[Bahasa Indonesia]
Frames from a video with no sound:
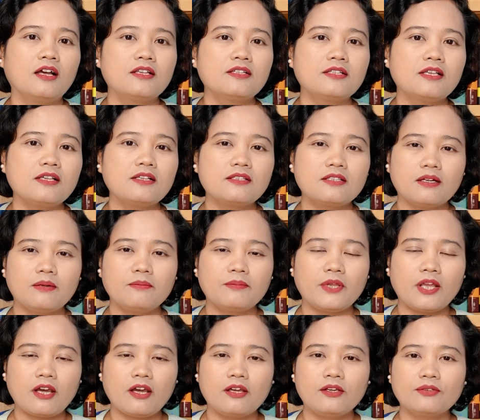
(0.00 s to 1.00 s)

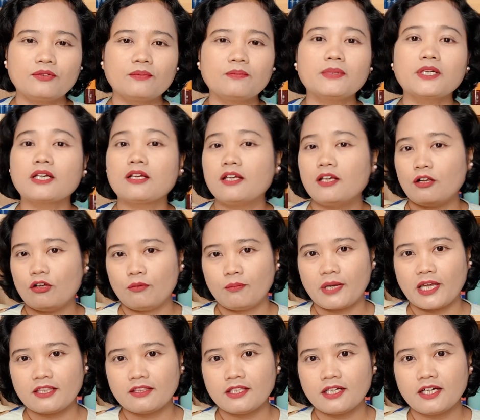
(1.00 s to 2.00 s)
sistemnya itu per
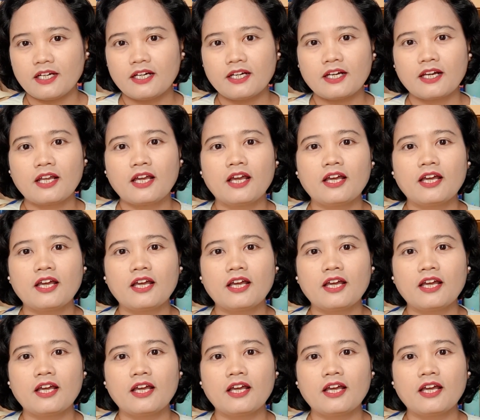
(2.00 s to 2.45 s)
kilometer,